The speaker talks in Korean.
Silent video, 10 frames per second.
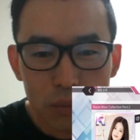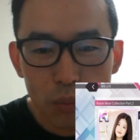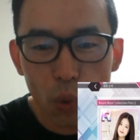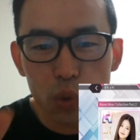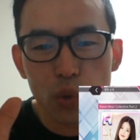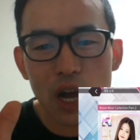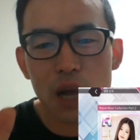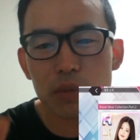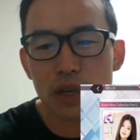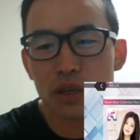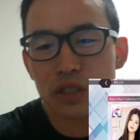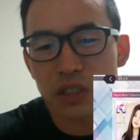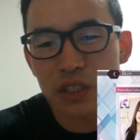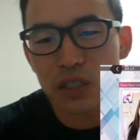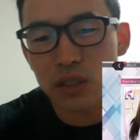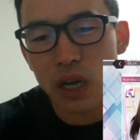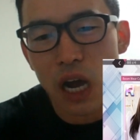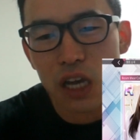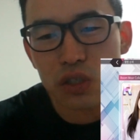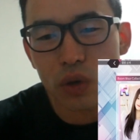모두와 함께 즐기는
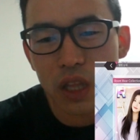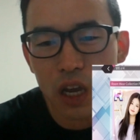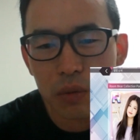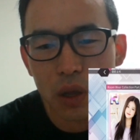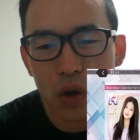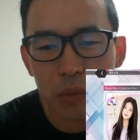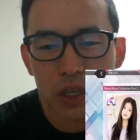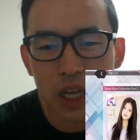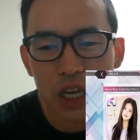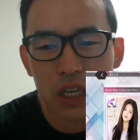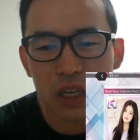아이즈원 라이브라고 합니다.